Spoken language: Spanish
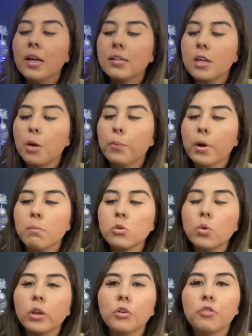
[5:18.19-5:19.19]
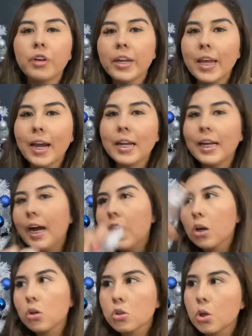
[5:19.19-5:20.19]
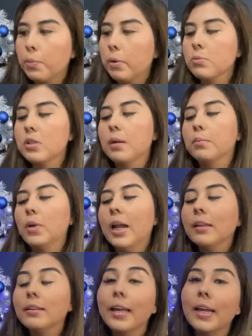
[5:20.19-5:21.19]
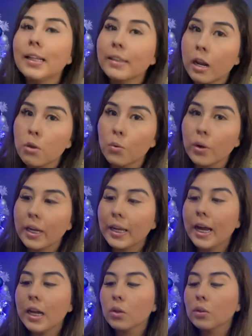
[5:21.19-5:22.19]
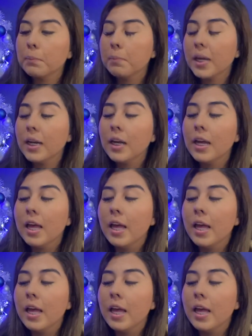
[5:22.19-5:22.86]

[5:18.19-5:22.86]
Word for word: Se lo ponemos cuando Fer llega al carro, se lo ponemos al volante, él trae uno en el carro también.